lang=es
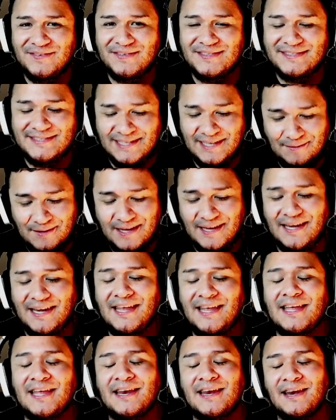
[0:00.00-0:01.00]
Se
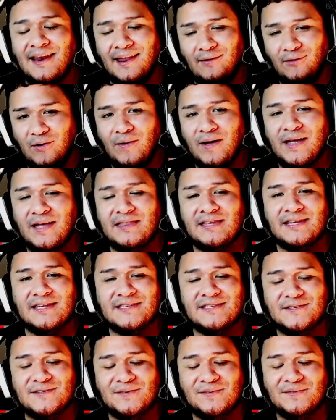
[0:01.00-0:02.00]
viene la nueva
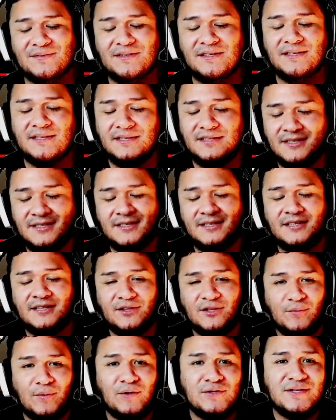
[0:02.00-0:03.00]
generación.
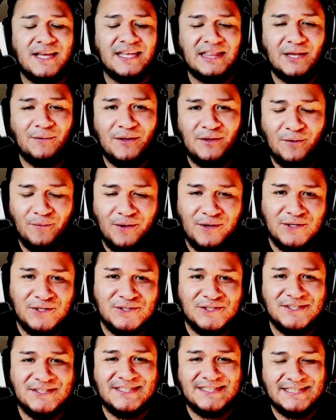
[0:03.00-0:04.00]
Nos vemos en el siguiente video,
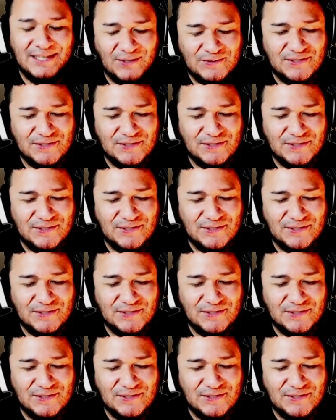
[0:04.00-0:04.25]
amigos. Chao,